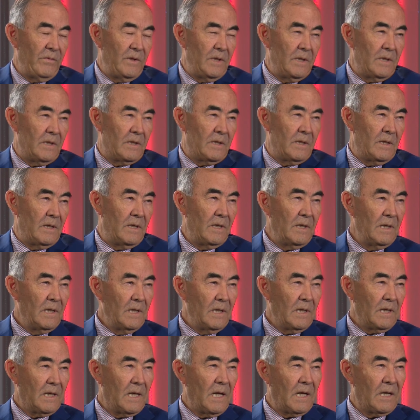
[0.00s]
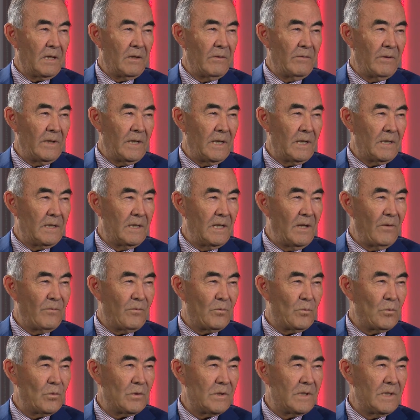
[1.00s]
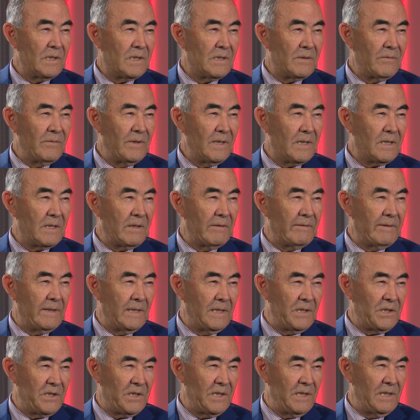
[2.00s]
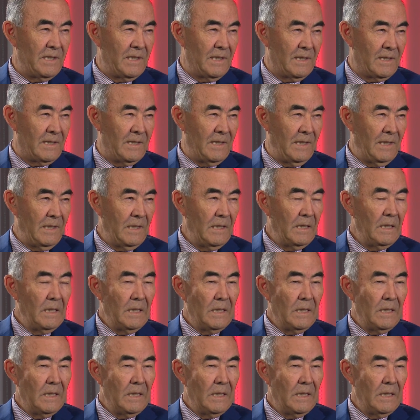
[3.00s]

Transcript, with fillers: видите, как говорят, на вкус и цвет товарищей нет, да?